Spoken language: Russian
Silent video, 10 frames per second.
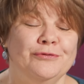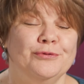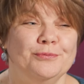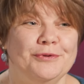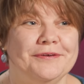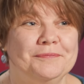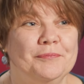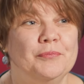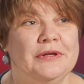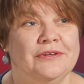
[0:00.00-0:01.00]
в сумке,
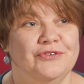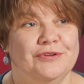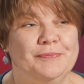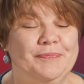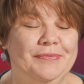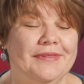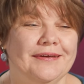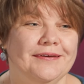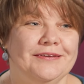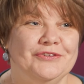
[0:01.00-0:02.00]
пряча
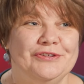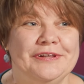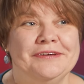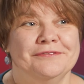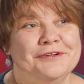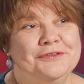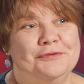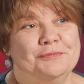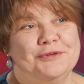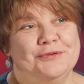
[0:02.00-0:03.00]
жила я в
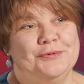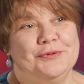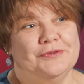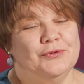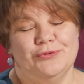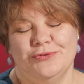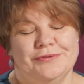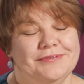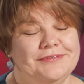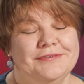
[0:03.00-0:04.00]
вахтовом поселке. То есть
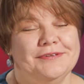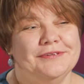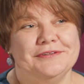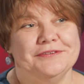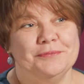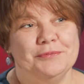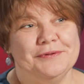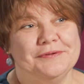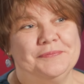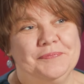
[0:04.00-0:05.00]
детей нельзя
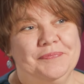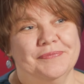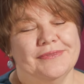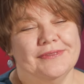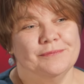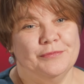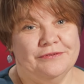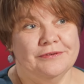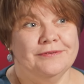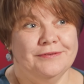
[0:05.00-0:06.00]
было
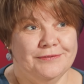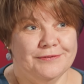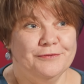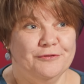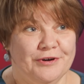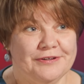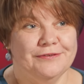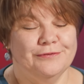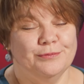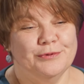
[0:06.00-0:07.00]
привозить в
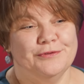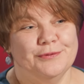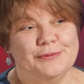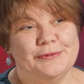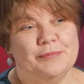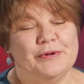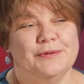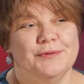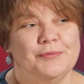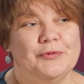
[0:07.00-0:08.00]
вахтовый поселок,
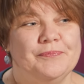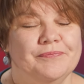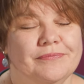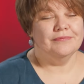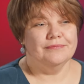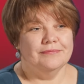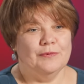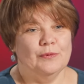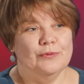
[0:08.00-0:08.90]
поэтому ну,